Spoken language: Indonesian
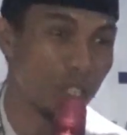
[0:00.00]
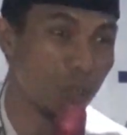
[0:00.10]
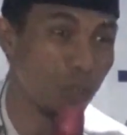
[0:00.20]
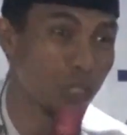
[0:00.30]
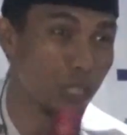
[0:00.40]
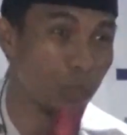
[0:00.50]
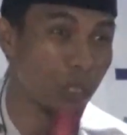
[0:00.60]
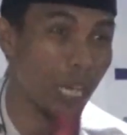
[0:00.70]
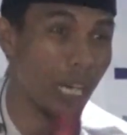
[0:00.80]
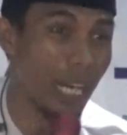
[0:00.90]
engkau saya
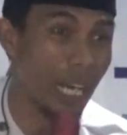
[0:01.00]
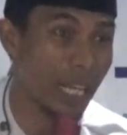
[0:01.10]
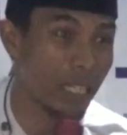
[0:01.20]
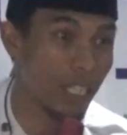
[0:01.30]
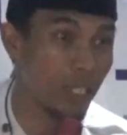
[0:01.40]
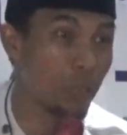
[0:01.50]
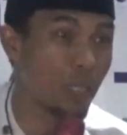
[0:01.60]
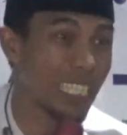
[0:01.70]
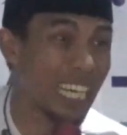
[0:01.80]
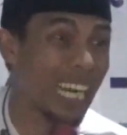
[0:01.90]
ngucak lah gelak
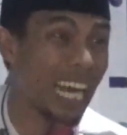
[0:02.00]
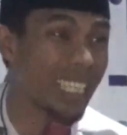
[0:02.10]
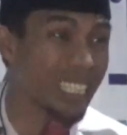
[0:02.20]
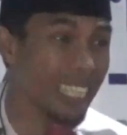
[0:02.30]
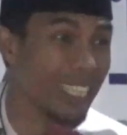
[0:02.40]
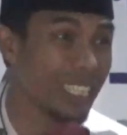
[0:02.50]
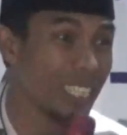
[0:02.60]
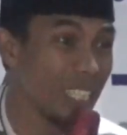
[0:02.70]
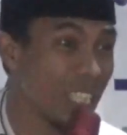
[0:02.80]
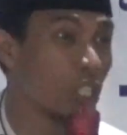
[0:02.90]
juga ni kakek
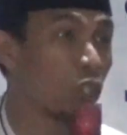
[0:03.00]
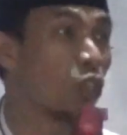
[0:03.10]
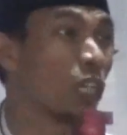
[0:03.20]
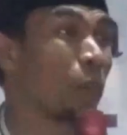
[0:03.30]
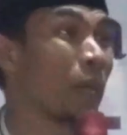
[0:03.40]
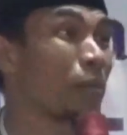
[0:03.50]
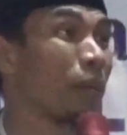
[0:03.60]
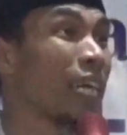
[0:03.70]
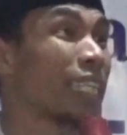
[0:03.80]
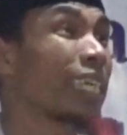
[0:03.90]
engkau kapan
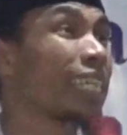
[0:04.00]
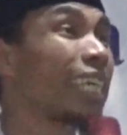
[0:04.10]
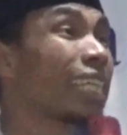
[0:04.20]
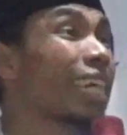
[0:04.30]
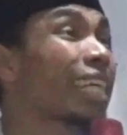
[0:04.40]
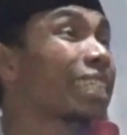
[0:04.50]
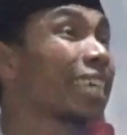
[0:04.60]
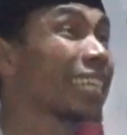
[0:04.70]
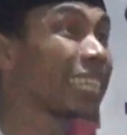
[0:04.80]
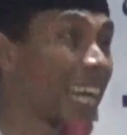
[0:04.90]
mati iya entar
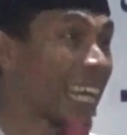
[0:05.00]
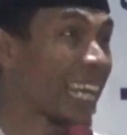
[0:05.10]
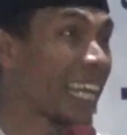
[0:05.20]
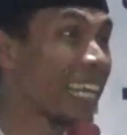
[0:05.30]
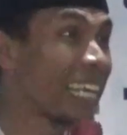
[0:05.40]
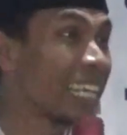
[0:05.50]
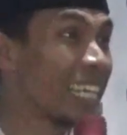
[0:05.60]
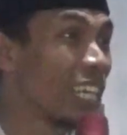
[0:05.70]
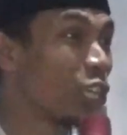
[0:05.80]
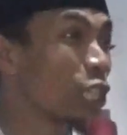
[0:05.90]
setan
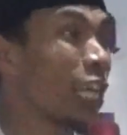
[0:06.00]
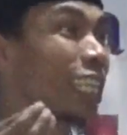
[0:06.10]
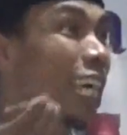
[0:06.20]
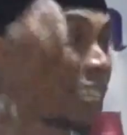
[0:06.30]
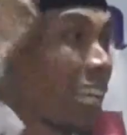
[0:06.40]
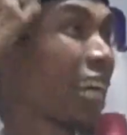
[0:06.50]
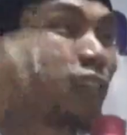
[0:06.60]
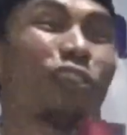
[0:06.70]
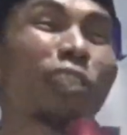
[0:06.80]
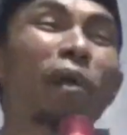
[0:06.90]
le setan ntar kan
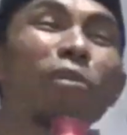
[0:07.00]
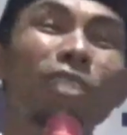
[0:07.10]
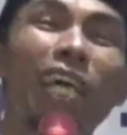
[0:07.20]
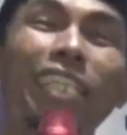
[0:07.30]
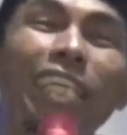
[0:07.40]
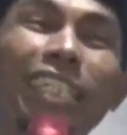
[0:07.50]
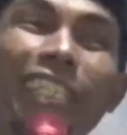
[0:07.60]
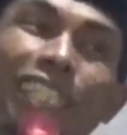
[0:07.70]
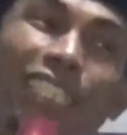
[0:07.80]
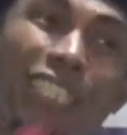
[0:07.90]
kau jibah mujak ada
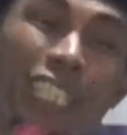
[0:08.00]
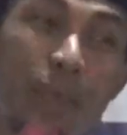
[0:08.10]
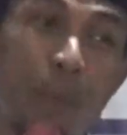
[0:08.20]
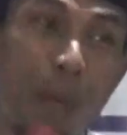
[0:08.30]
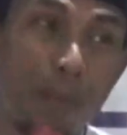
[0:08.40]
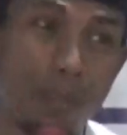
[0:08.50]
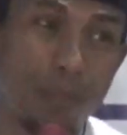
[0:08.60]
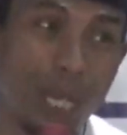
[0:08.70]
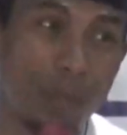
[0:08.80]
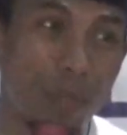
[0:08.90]
iya Imam Ahmad
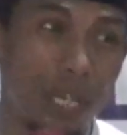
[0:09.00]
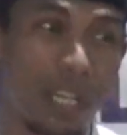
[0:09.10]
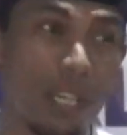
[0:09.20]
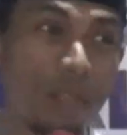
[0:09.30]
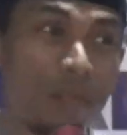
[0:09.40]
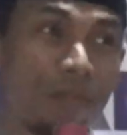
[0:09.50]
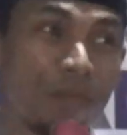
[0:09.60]
bin Hanbal